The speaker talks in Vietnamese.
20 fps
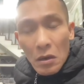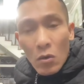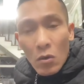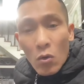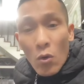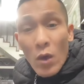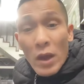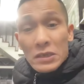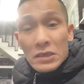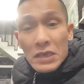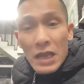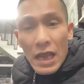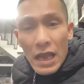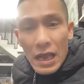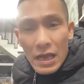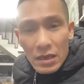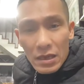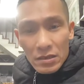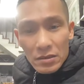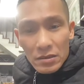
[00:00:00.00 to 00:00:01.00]
gấu hoang
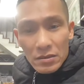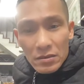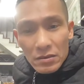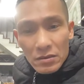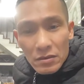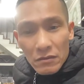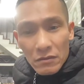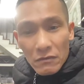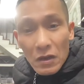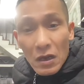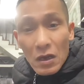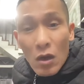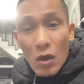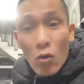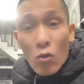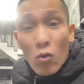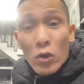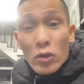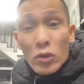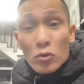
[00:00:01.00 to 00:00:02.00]
dã và
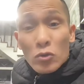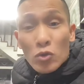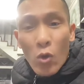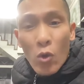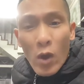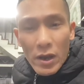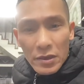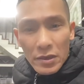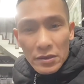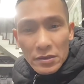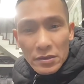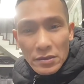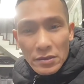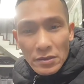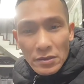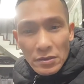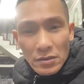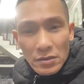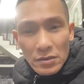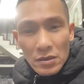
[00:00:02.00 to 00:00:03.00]
gấu nuôi trong chuồng
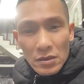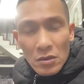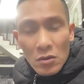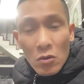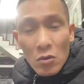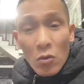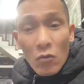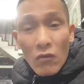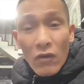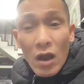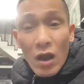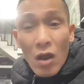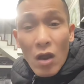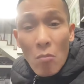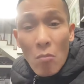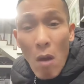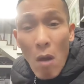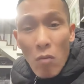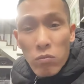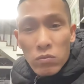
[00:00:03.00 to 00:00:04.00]
và
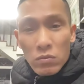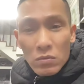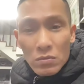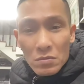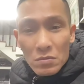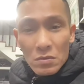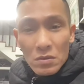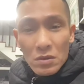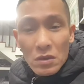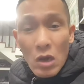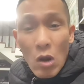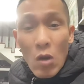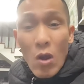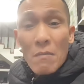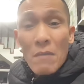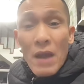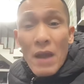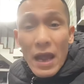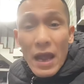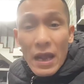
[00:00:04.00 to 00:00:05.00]
gấu bông
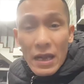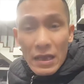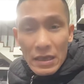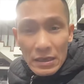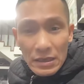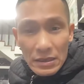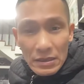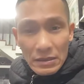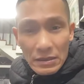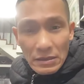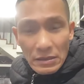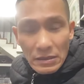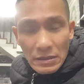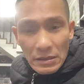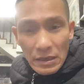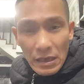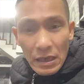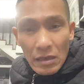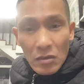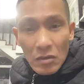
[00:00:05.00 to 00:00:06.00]
gấu hoàng mã
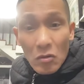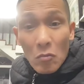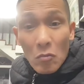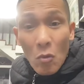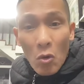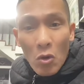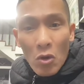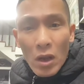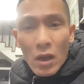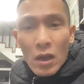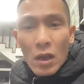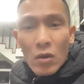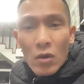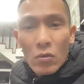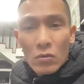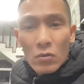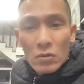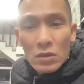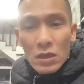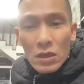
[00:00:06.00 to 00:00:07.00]
đấy nó có bốn loại
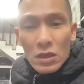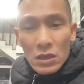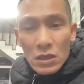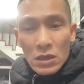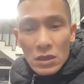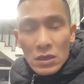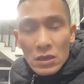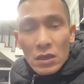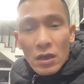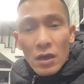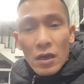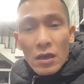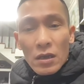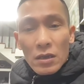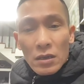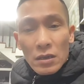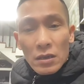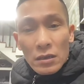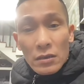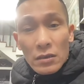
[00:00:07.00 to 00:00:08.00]
gấu
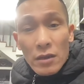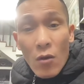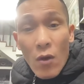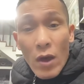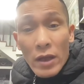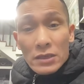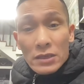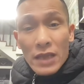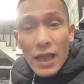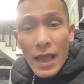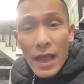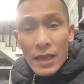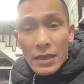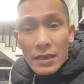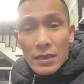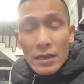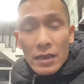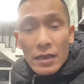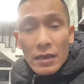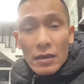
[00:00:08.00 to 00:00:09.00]
đó. gấu hoang
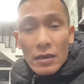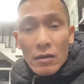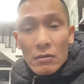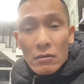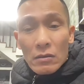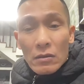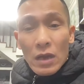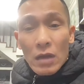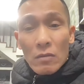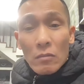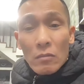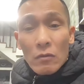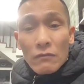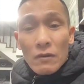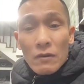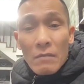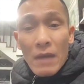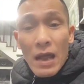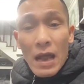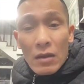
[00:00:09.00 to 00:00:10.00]
dã như lại gấu có lại
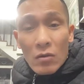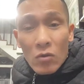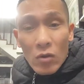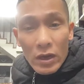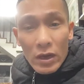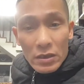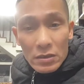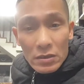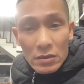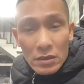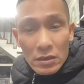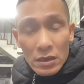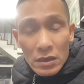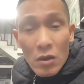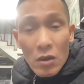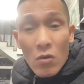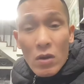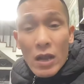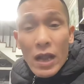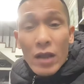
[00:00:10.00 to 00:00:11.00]
một phần ba con
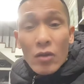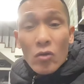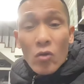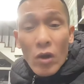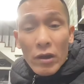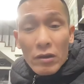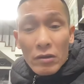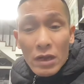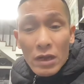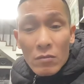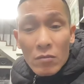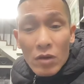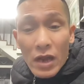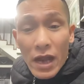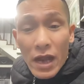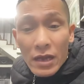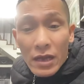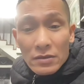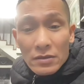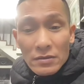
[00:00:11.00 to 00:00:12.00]
đấy, gấu cả con nó lại
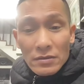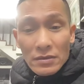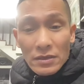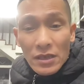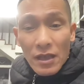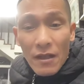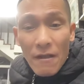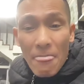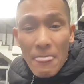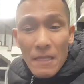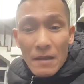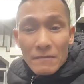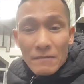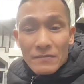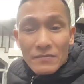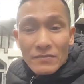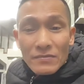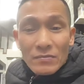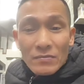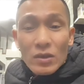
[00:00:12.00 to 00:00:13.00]
một khác nhá
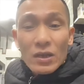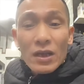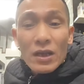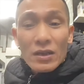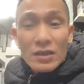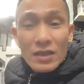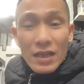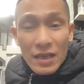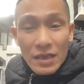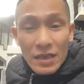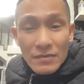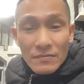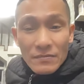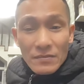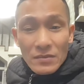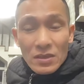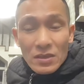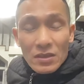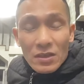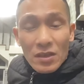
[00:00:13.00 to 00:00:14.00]
mọi người nhá
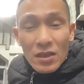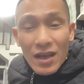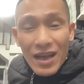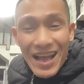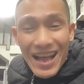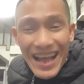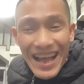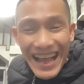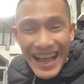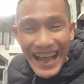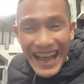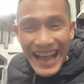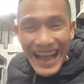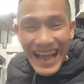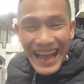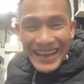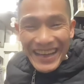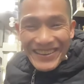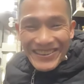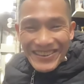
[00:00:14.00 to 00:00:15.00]

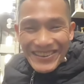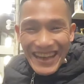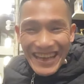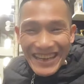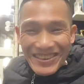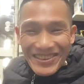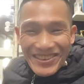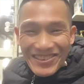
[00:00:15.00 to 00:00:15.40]
đứng